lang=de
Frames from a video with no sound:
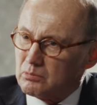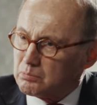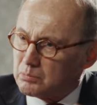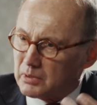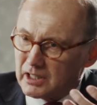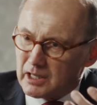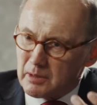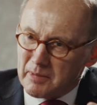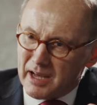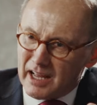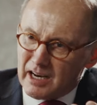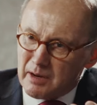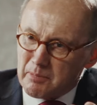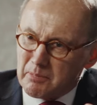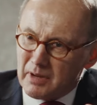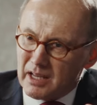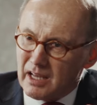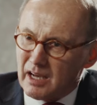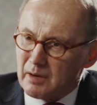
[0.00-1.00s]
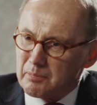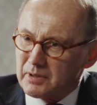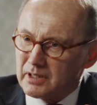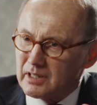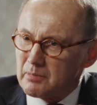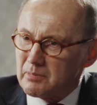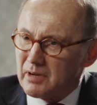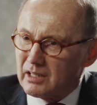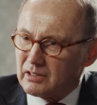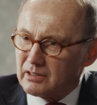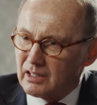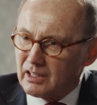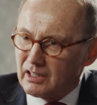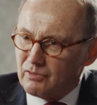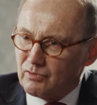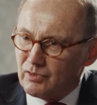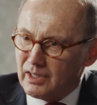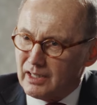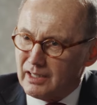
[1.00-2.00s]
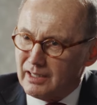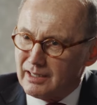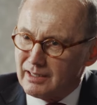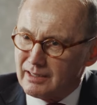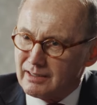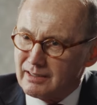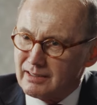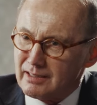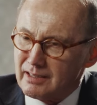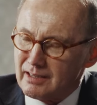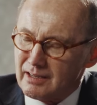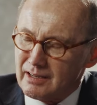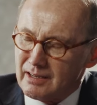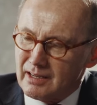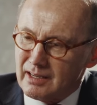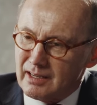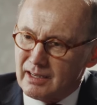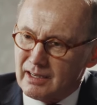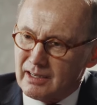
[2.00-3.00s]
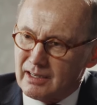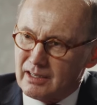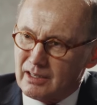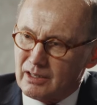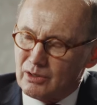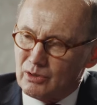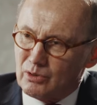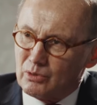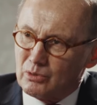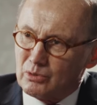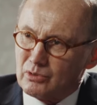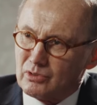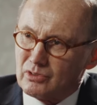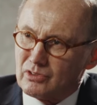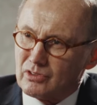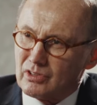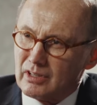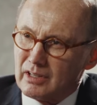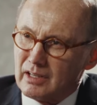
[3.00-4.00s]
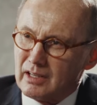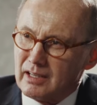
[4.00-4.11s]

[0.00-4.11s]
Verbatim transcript: bei dem einen mehr, bei dem anderen weniger. Äh, und